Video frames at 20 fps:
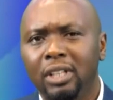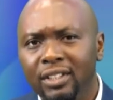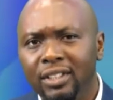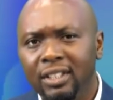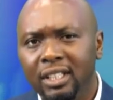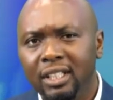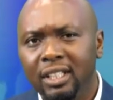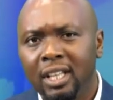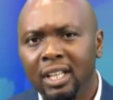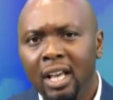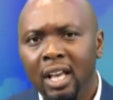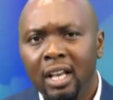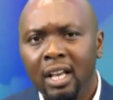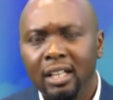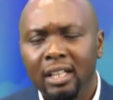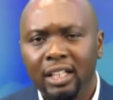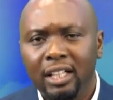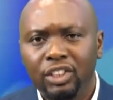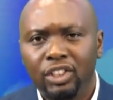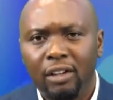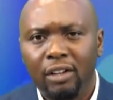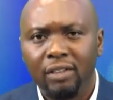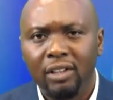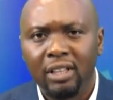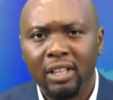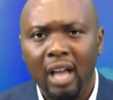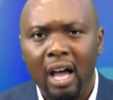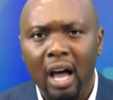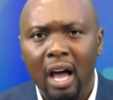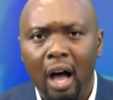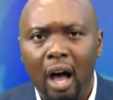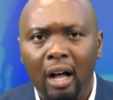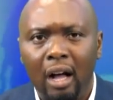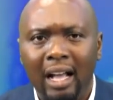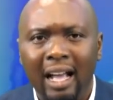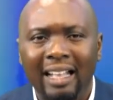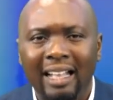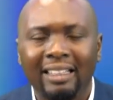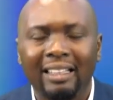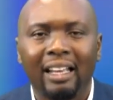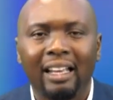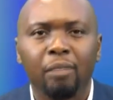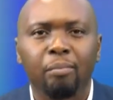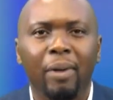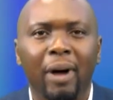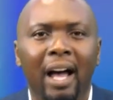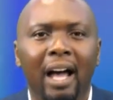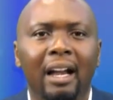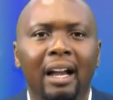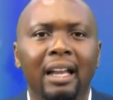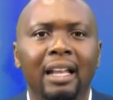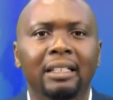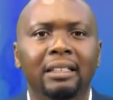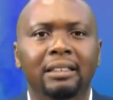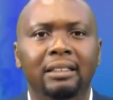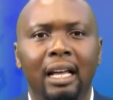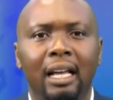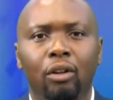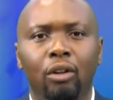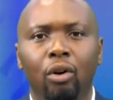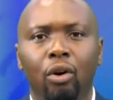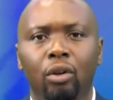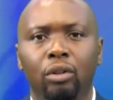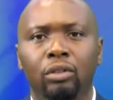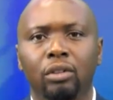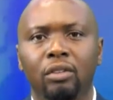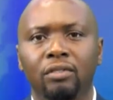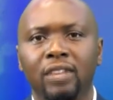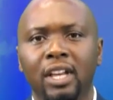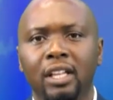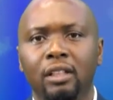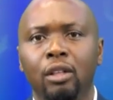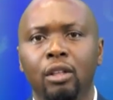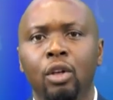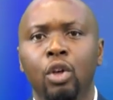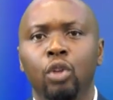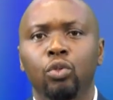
visites des chefs d'État encadrées par les accords de Vienne.